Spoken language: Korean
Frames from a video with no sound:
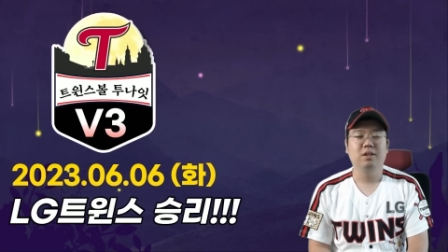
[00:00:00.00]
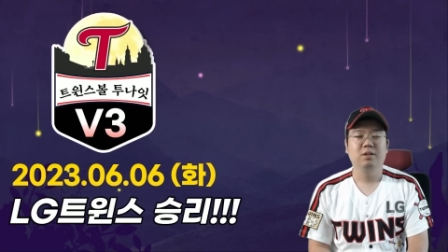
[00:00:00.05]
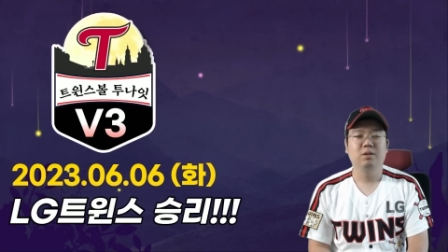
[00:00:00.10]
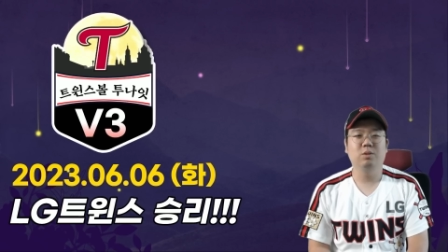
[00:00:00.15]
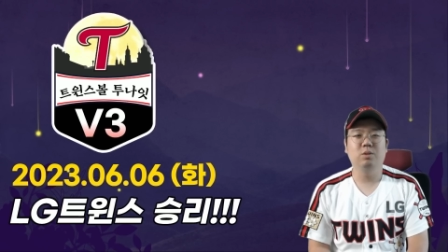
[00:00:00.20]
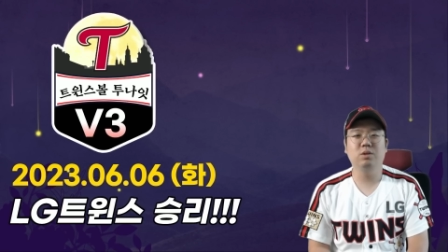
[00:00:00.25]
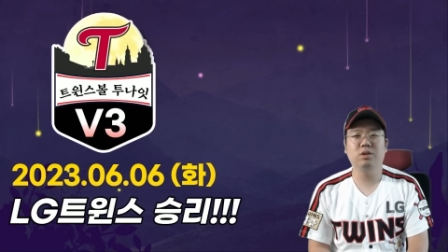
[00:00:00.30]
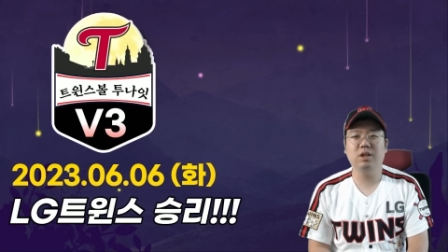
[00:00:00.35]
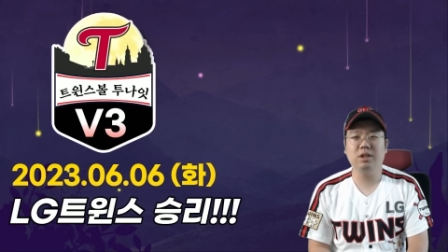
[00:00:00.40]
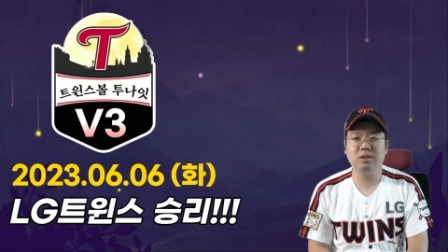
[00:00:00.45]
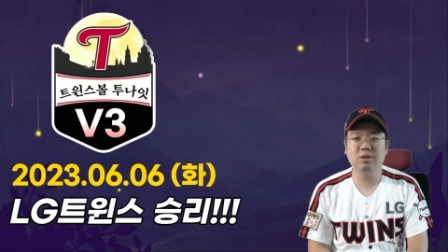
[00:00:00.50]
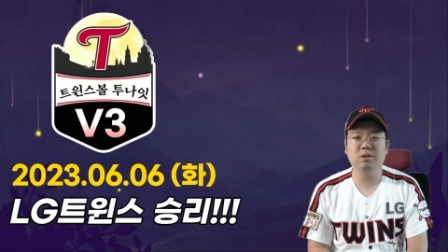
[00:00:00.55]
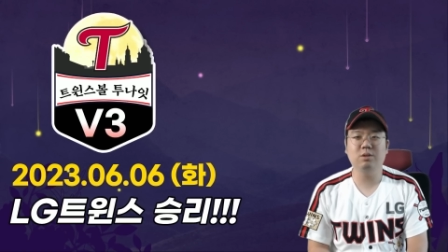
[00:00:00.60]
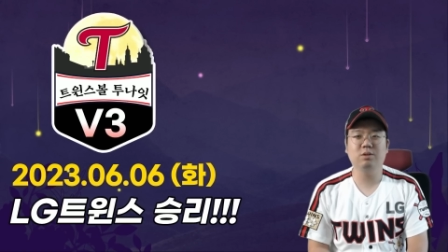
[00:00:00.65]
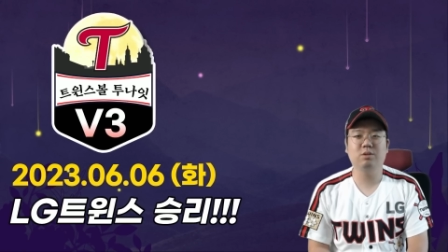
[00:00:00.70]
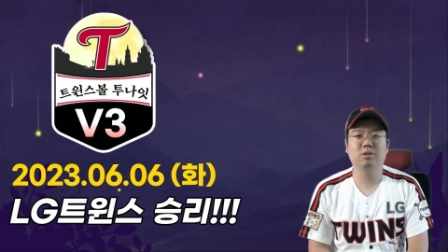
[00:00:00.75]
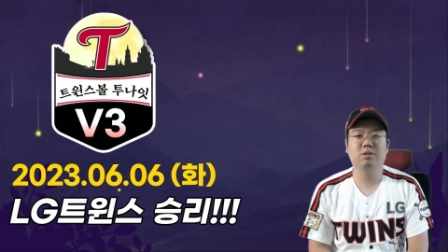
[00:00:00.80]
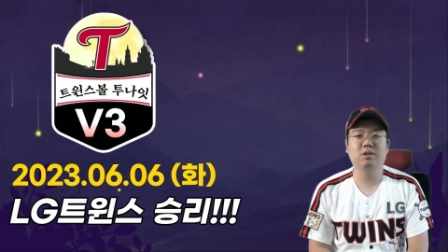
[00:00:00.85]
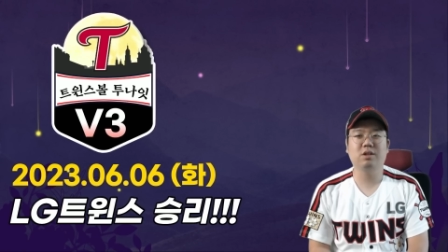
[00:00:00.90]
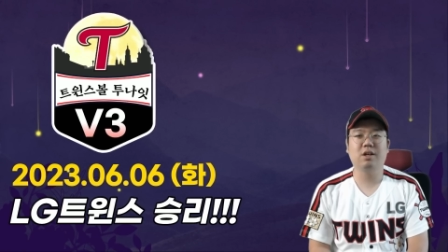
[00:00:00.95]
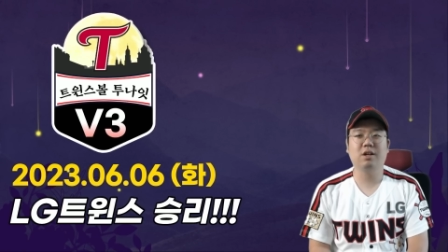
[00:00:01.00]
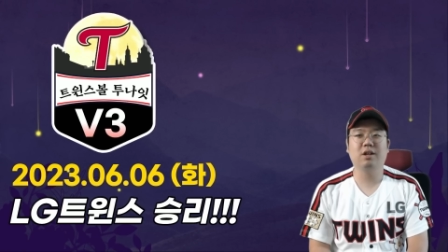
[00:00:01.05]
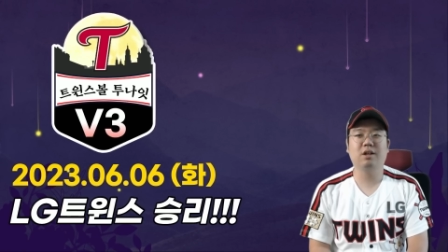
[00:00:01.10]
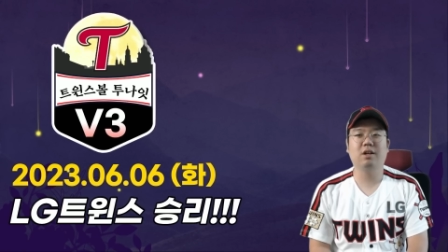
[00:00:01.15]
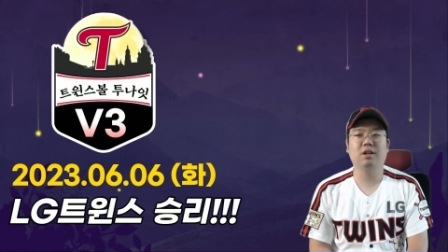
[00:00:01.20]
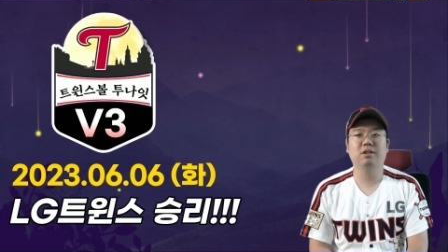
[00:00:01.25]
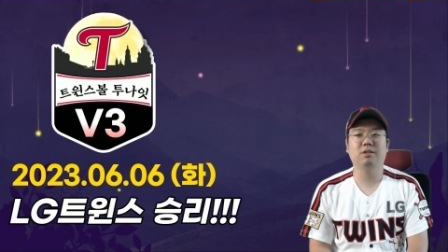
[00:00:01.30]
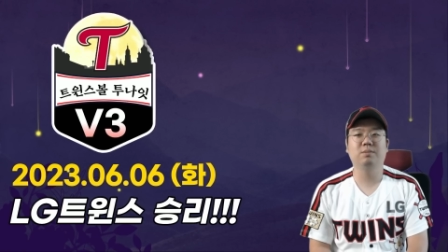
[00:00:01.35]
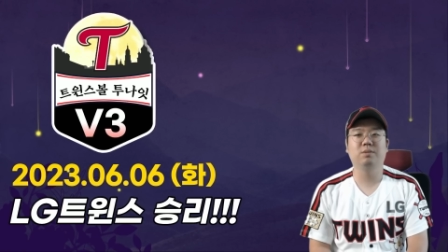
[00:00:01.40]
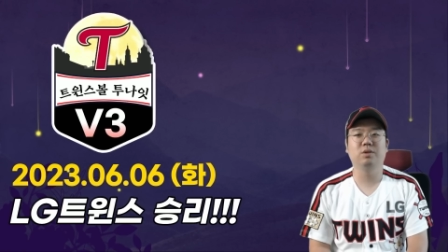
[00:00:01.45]
오지환 선수도
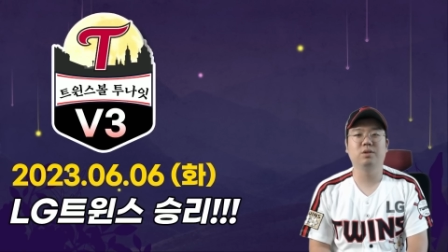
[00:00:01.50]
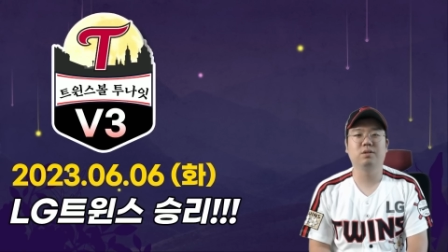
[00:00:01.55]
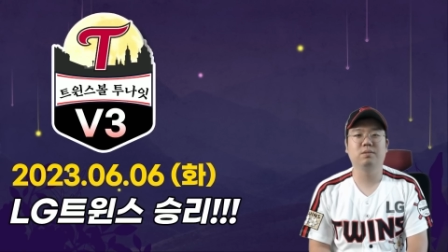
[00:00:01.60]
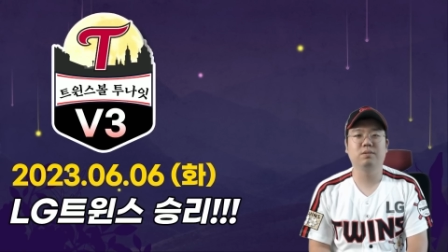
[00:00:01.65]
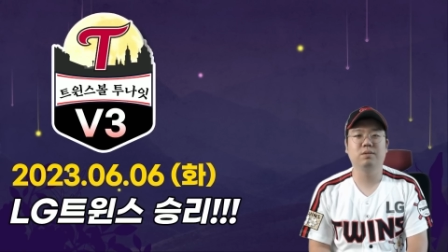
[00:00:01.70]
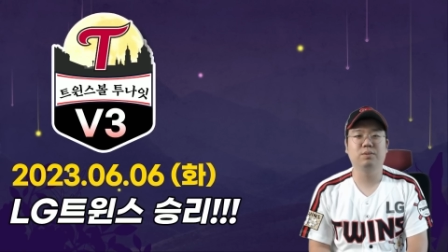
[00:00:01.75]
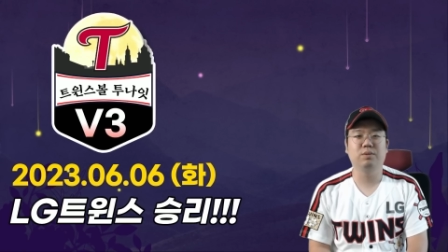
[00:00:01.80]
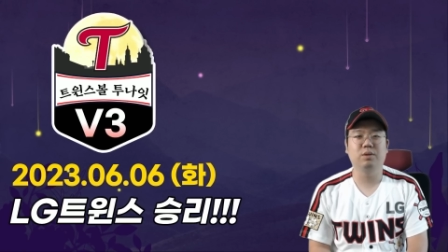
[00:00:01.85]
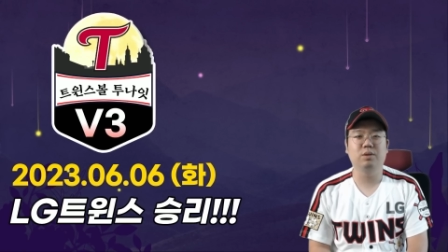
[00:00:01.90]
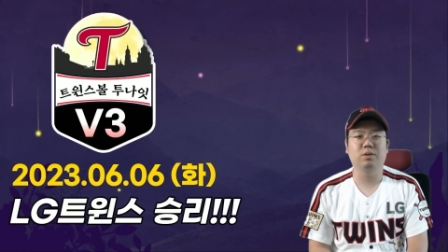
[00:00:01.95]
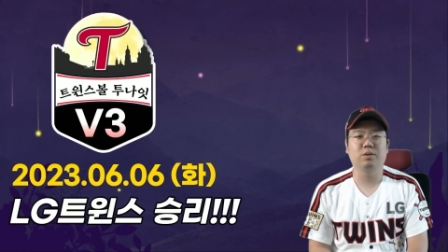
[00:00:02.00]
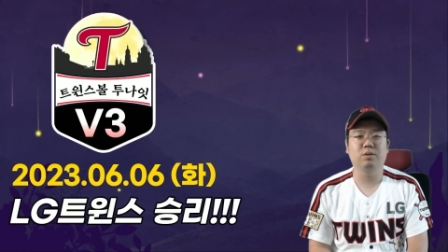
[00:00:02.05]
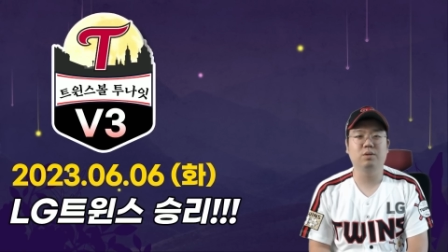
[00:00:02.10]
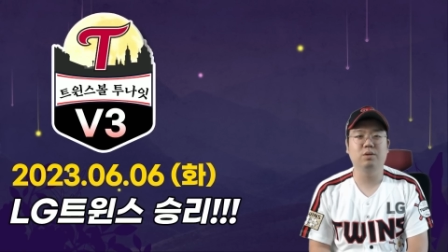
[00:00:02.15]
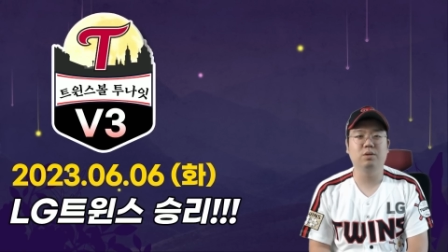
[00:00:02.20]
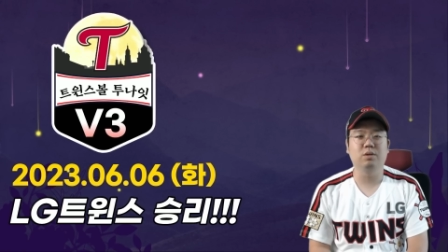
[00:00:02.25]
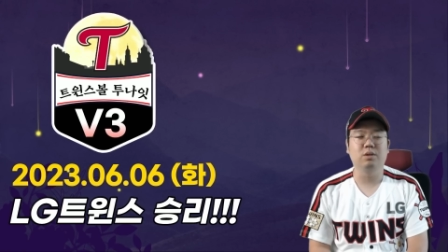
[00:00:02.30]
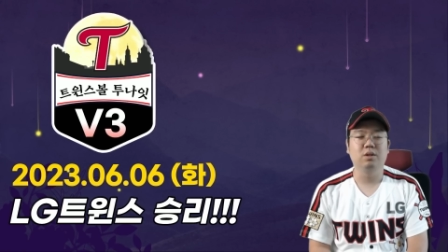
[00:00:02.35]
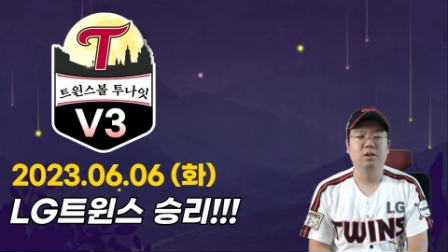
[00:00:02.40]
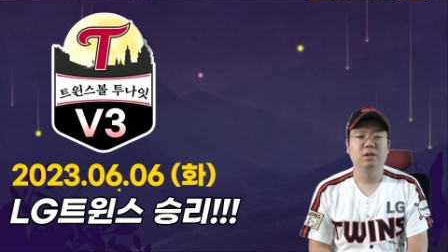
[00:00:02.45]
살아나는 모습을 보였고,